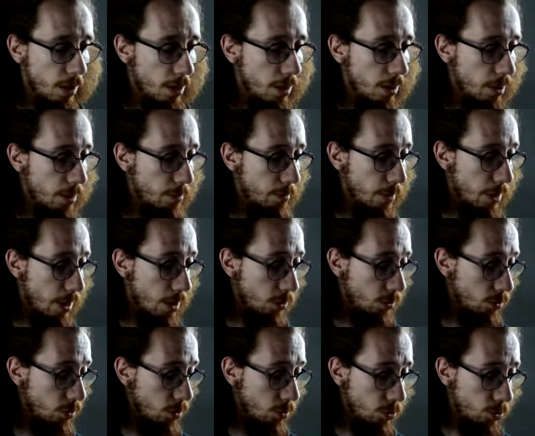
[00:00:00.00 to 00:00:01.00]
Euh, mais alors
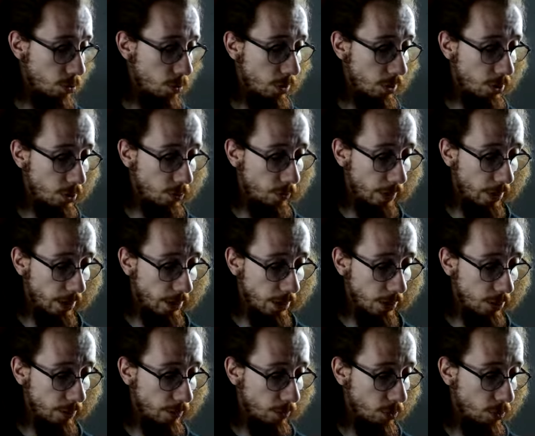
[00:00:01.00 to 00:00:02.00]
que dans celui que j'ai ouvert hier,
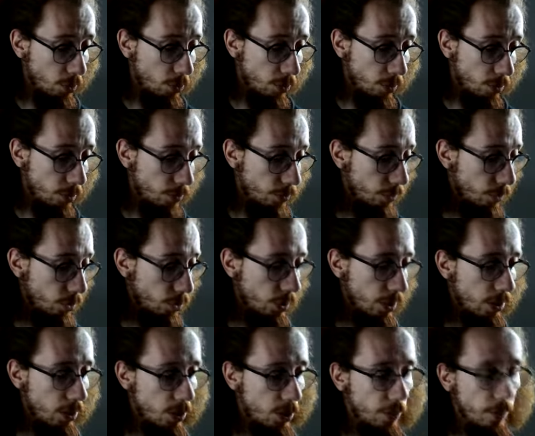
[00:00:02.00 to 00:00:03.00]
j'avais aucun
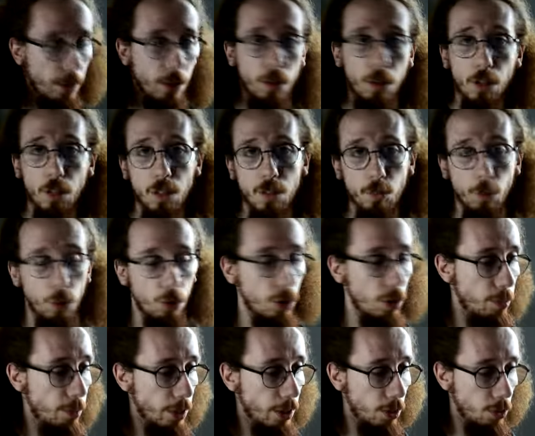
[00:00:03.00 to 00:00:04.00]
forgerette et j'avais quasiment que
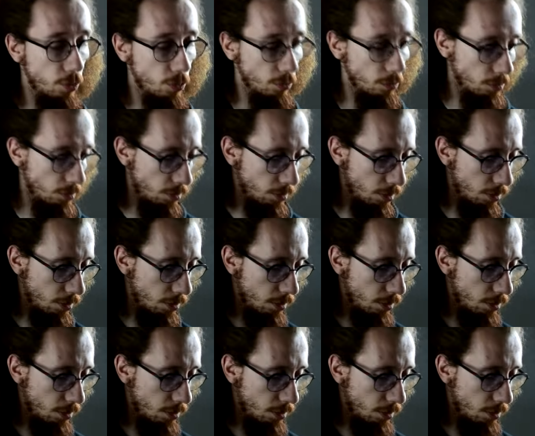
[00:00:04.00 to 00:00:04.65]
des Pikachu. Donc,